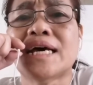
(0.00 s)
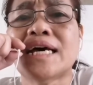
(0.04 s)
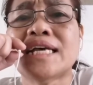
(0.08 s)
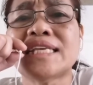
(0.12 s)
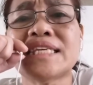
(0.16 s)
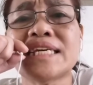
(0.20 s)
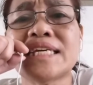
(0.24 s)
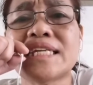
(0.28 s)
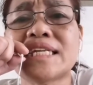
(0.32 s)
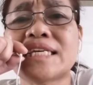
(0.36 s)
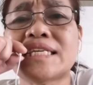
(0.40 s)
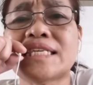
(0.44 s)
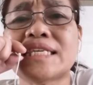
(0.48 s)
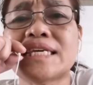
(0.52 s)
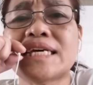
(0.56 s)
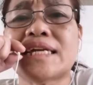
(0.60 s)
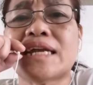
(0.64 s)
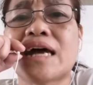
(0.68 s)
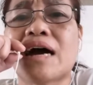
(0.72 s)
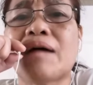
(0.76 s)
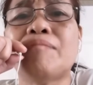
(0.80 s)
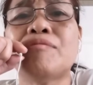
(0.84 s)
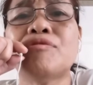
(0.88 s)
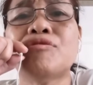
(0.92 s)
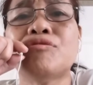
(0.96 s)

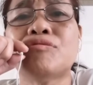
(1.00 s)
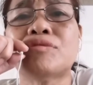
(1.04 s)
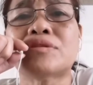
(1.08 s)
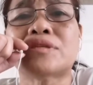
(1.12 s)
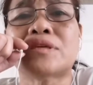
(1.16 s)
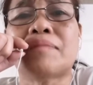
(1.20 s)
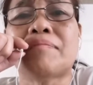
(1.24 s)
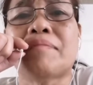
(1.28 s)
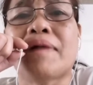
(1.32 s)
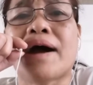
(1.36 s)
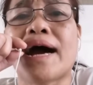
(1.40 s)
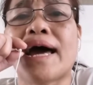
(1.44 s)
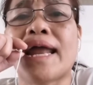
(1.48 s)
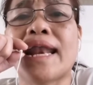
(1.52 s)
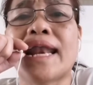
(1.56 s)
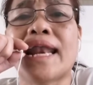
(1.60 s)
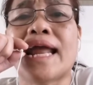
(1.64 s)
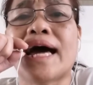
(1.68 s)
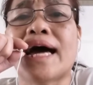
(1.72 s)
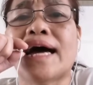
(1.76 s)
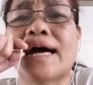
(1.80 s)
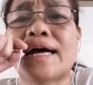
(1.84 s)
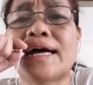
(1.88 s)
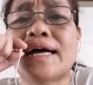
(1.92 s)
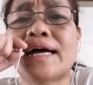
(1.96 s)
Sinisira mo yung samahan
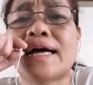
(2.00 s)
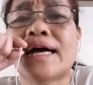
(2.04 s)
lah